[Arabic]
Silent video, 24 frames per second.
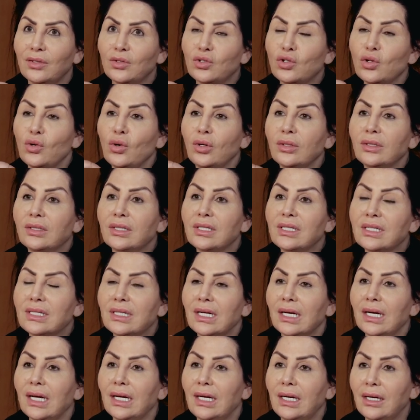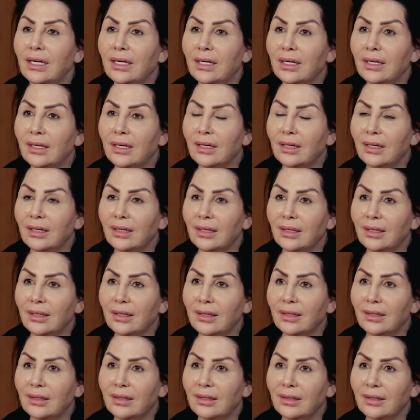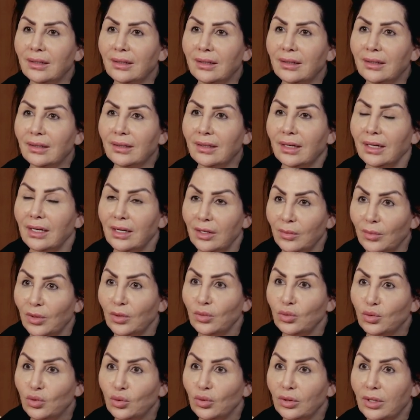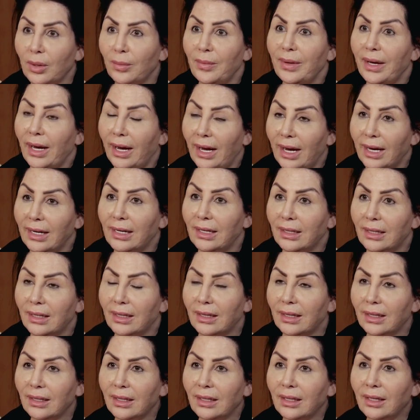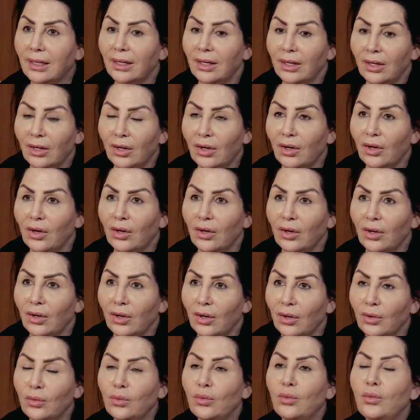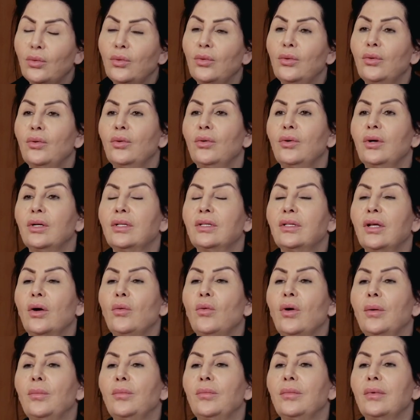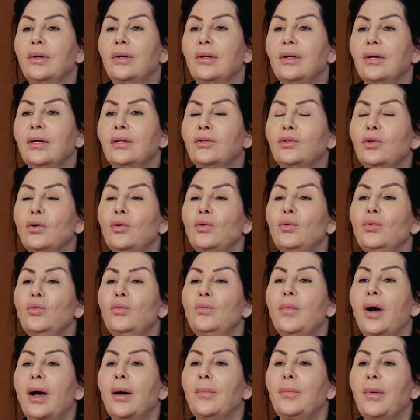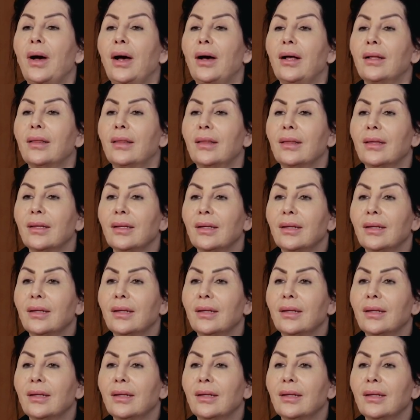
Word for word: شلون تستغل اللي موجودة بحيث انه التوأم التقوم مع بعض